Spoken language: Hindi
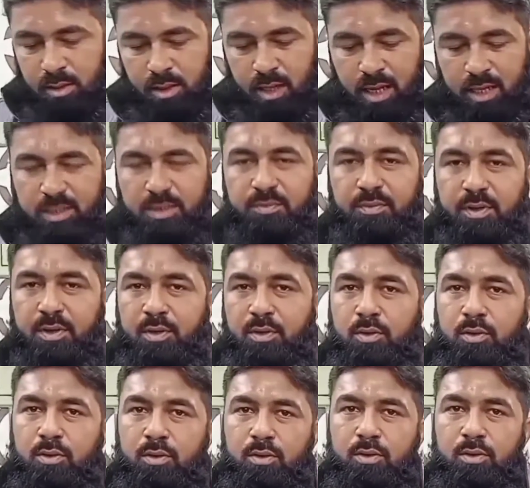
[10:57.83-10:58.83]
नेक्स्ट
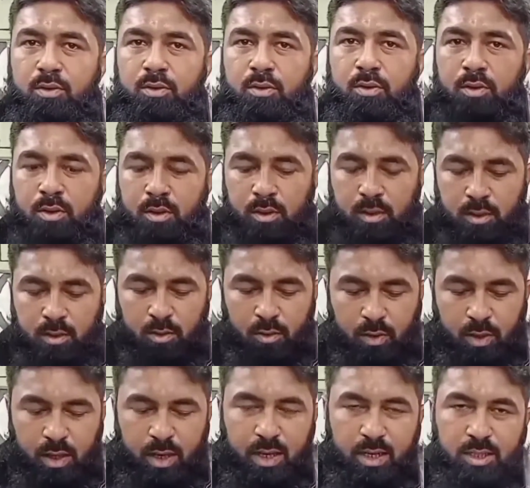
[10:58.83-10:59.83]
वीडियो को
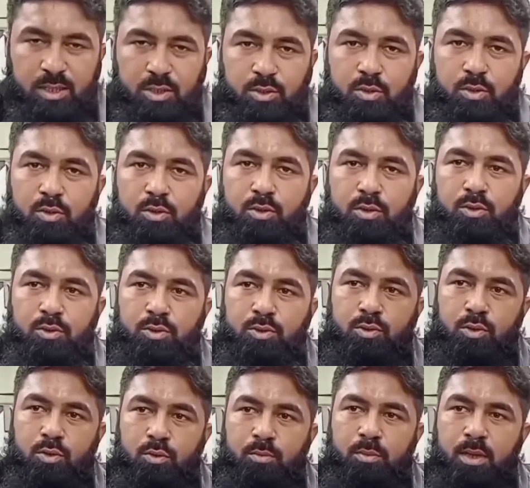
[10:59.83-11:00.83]
नया स्टॉक न्यू
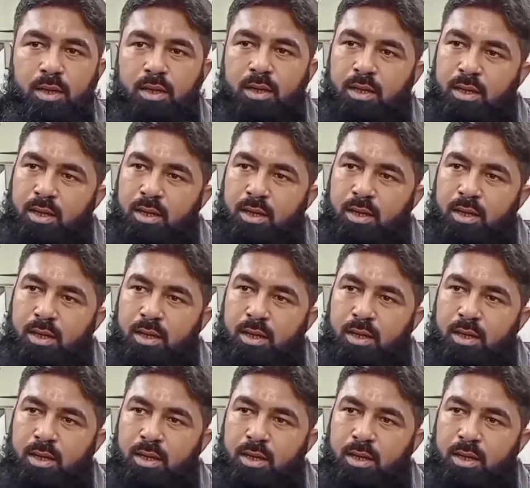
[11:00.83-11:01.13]
स्टॉक में